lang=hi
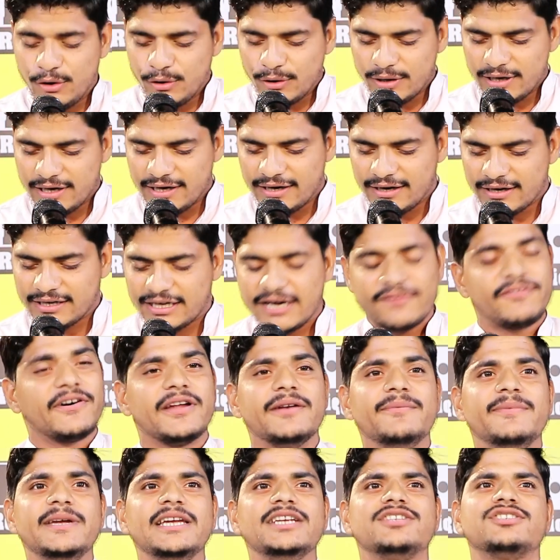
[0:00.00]
और
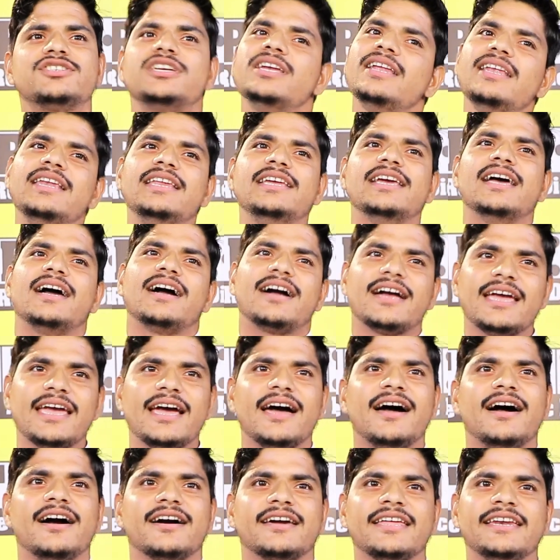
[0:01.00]
कफन भी छीन लिया
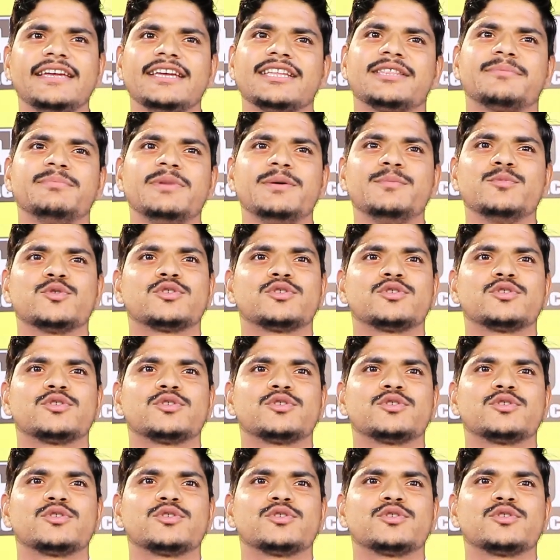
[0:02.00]
गया आखिरियत में